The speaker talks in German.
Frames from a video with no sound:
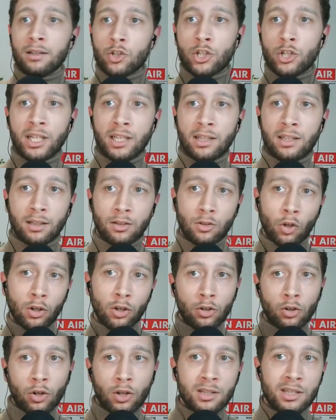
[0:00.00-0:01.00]
steht
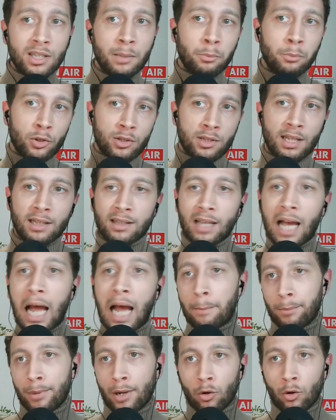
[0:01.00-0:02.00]
99%
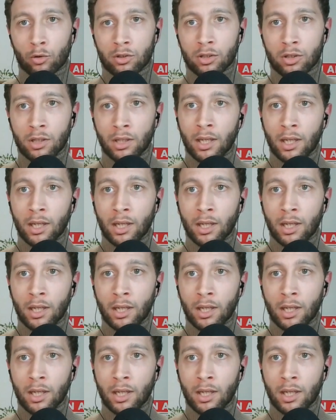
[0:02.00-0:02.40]
Upload.